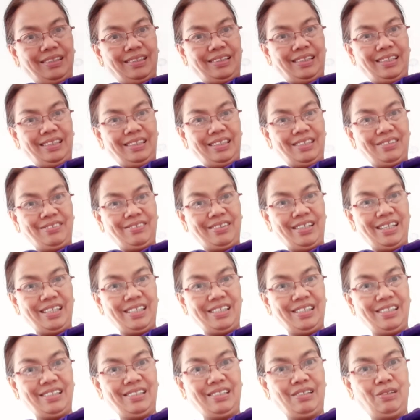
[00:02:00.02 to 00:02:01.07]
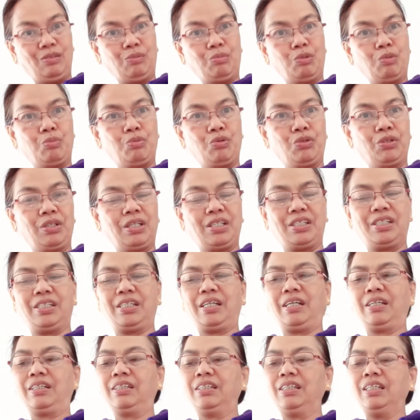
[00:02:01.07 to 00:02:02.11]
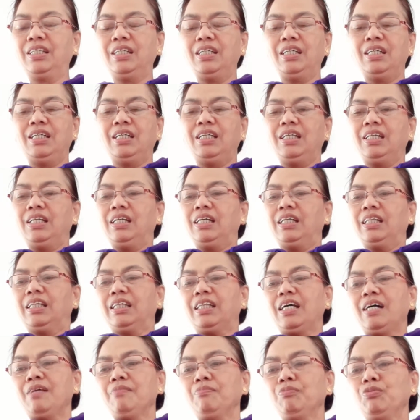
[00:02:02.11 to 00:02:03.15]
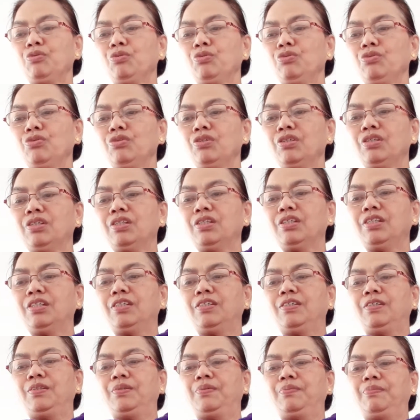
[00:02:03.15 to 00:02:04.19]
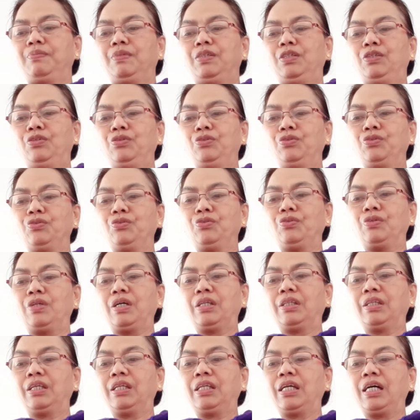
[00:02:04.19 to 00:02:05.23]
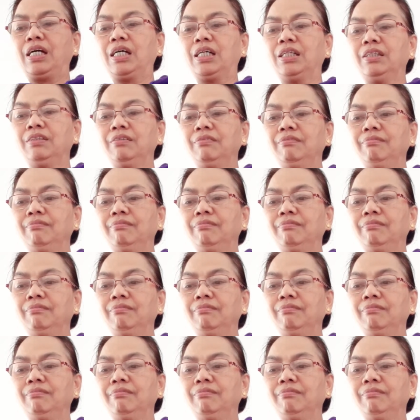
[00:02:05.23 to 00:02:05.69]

Kita nyo guys, lumubog na siya. Tapos, isusunod natin ang